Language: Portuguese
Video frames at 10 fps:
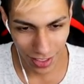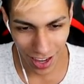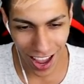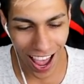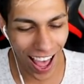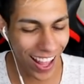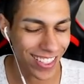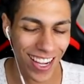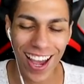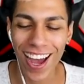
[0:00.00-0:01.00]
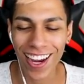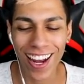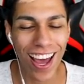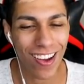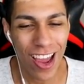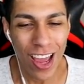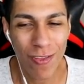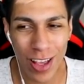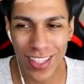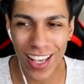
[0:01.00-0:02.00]
Ah, tá, claro.
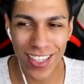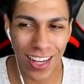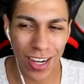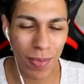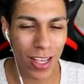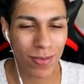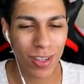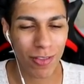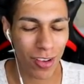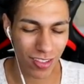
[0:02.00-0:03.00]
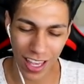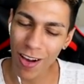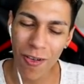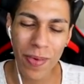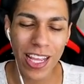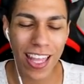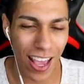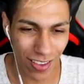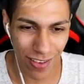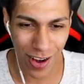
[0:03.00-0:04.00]
Você, você acha mesmo que você, com bem
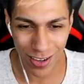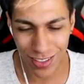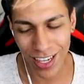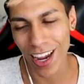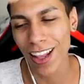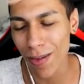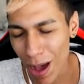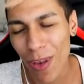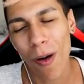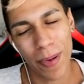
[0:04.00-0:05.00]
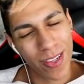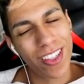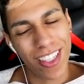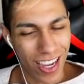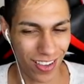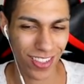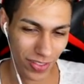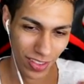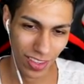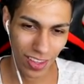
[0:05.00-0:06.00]
10 reverso, consegue ganhar da manopla do Thanos?
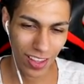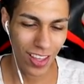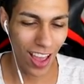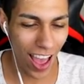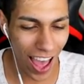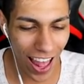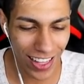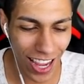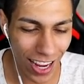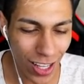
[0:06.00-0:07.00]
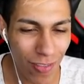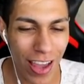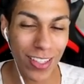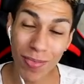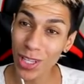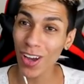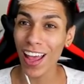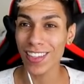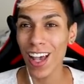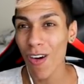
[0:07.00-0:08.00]
Consigo. Ah, tá. Então vai, sem muita
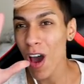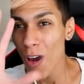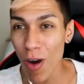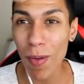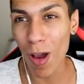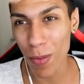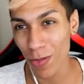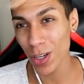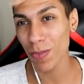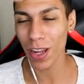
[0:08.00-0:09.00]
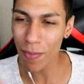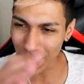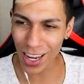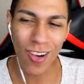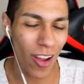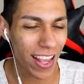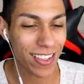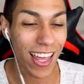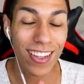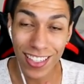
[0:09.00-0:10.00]
enrolação, vamos logo pro vídeo, porque pra quem não conhece,
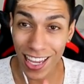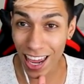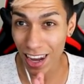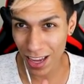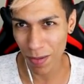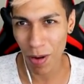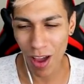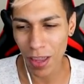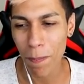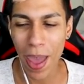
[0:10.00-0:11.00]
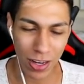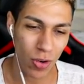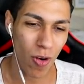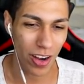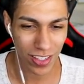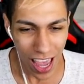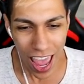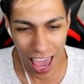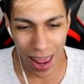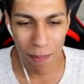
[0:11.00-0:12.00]
galera, essa série é Lucky Block Bad Wars.
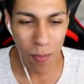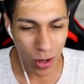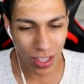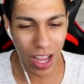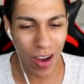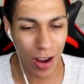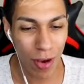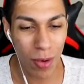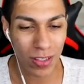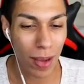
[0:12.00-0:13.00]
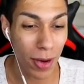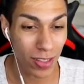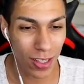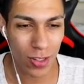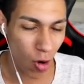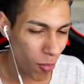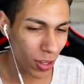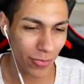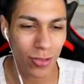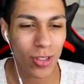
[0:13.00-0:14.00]
Ela é muito da hora, eu vou mostrar pra vocês como
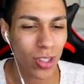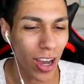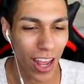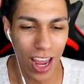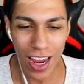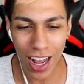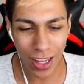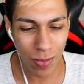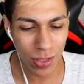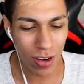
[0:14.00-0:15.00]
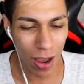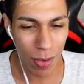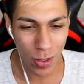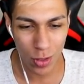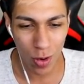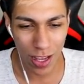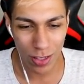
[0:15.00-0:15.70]
que funciona. Cada um pro seu caminho, eu sou o